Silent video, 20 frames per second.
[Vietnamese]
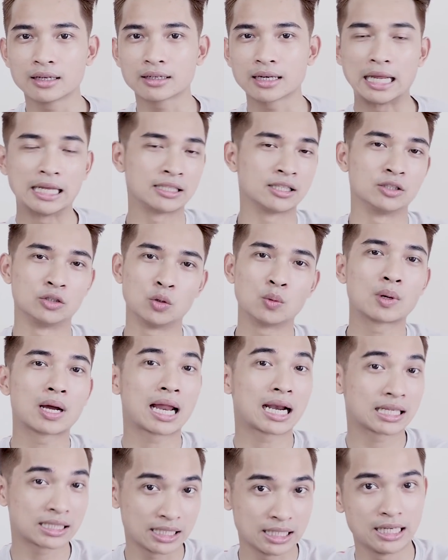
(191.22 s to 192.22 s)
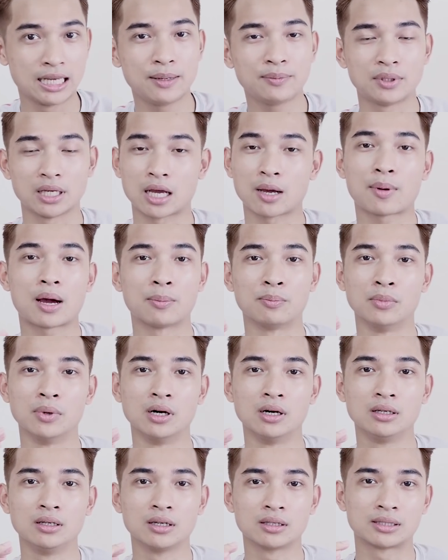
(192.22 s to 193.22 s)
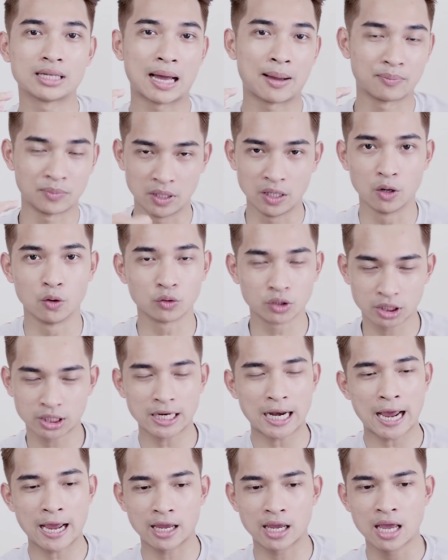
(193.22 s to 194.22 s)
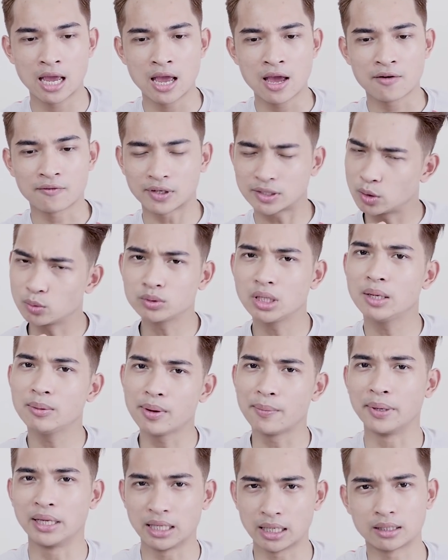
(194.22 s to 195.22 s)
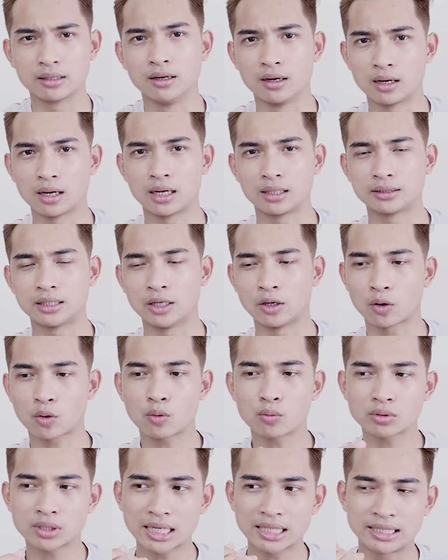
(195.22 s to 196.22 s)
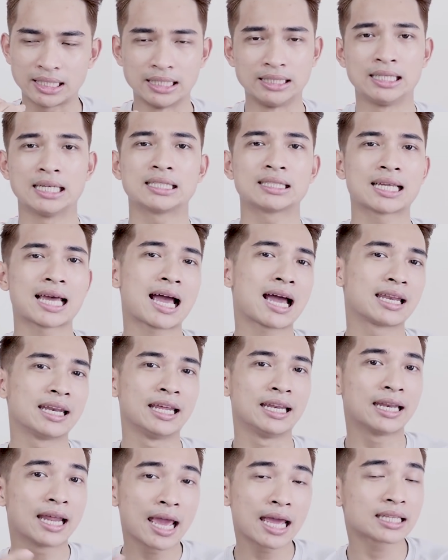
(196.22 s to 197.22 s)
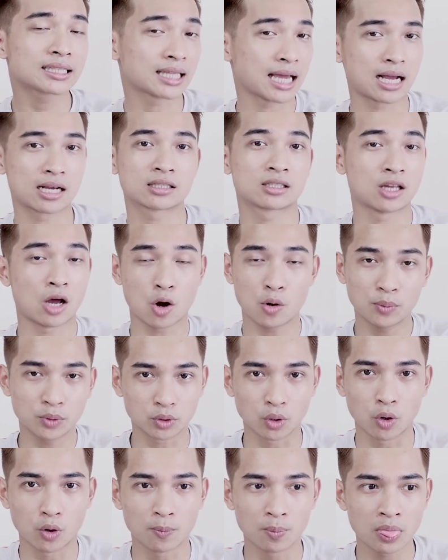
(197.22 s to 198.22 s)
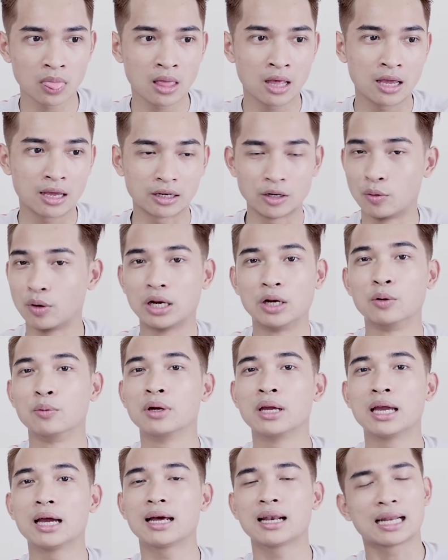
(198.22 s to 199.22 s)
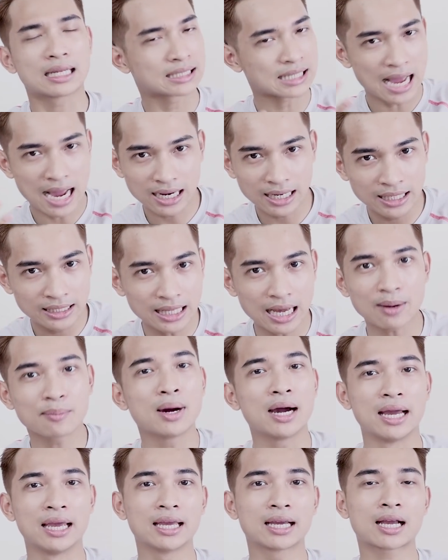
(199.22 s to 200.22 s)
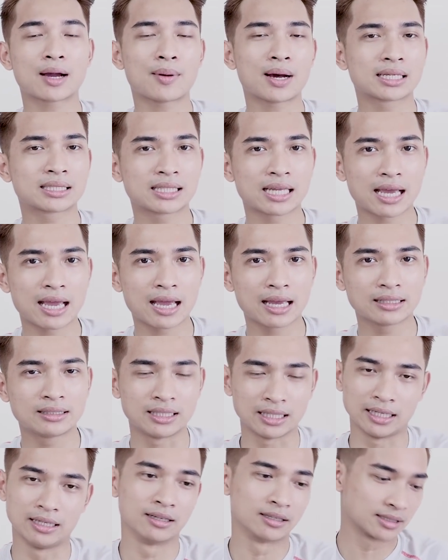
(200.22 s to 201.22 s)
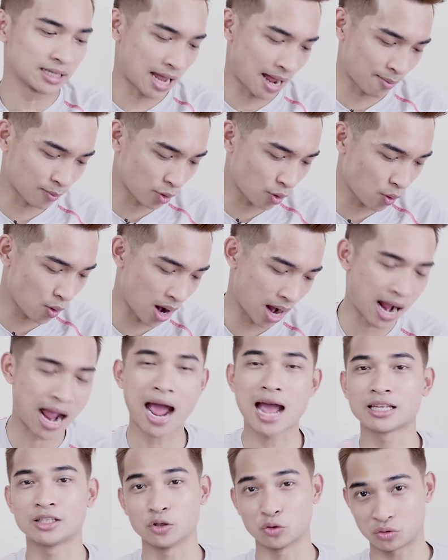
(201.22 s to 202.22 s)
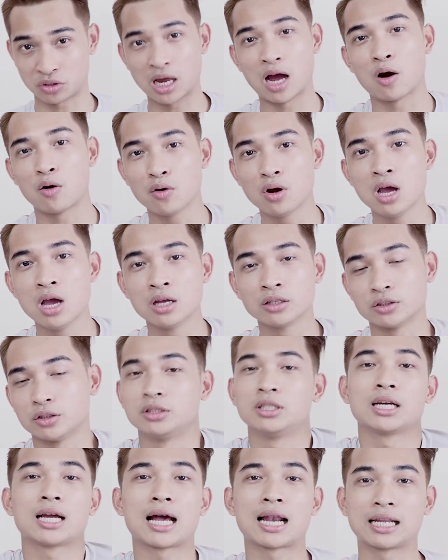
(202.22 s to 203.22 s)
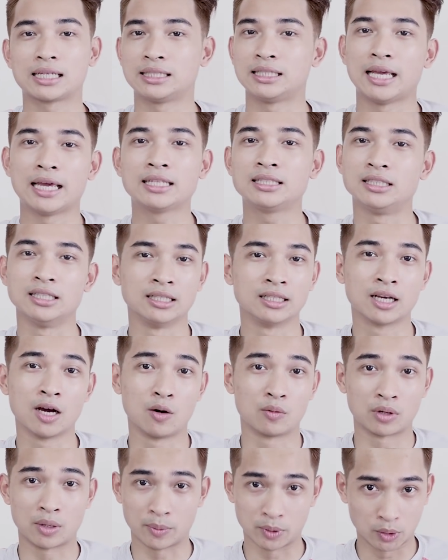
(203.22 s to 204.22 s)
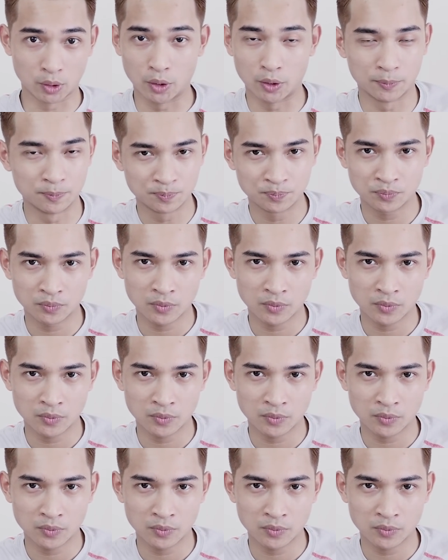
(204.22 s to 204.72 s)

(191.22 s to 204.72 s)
để sử dụng Galaxy Gift thì các bạn mới được giảm nhiều như thế này và thông tin mà mình nhận được thì nó cũng sẽ chỉ diễn ra đến hết tháng 6 mà thôi Điều này đồng nghĩa là sang đến tháng 7 các bạn sẽ chỉ được giảm có khoảng 2 triệu 6 cho chiếc Galaxy S9 cộng này mà thôi